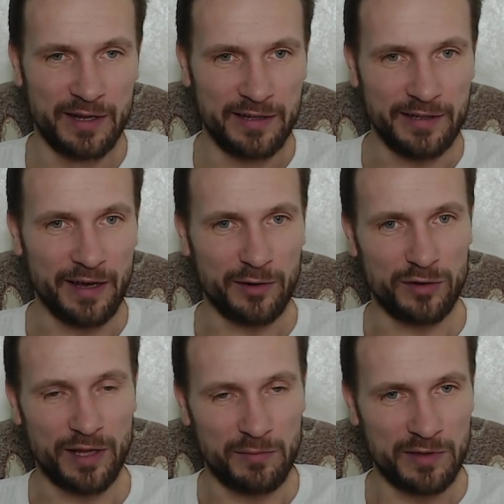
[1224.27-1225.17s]
я говорю,
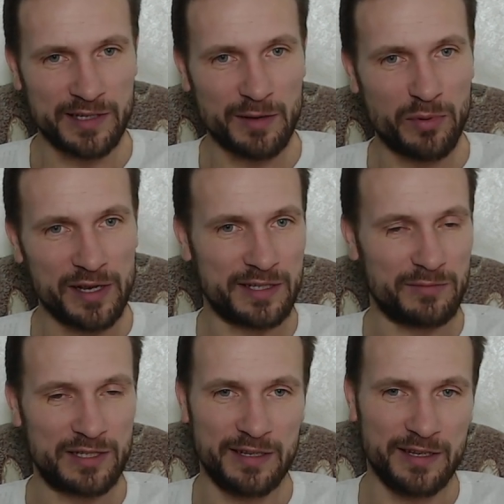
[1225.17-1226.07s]
там за пальцами
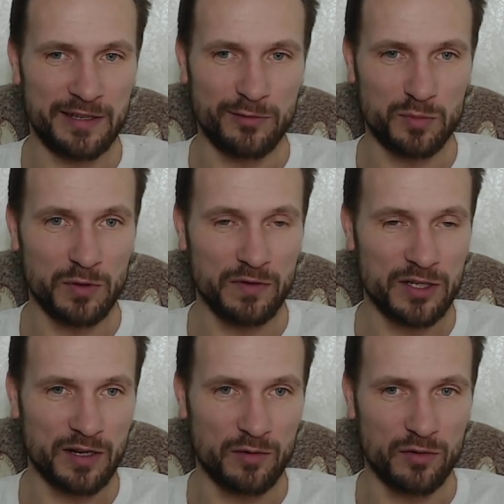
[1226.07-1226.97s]
следить не успеваешь,
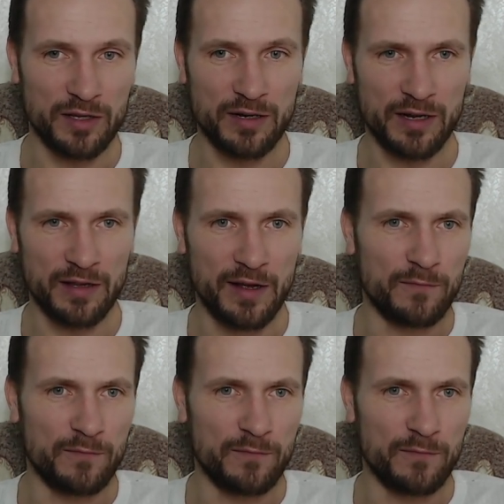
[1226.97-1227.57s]
как он играет.